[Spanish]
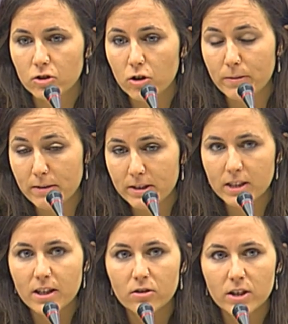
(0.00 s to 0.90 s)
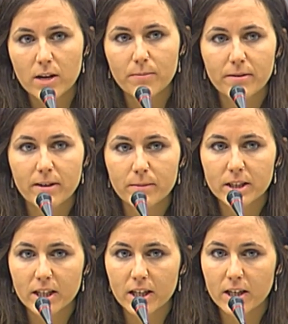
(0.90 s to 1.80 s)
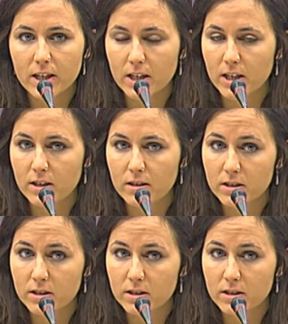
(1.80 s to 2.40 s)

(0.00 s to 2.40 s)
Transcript: Yo había visitado ya previamente eh,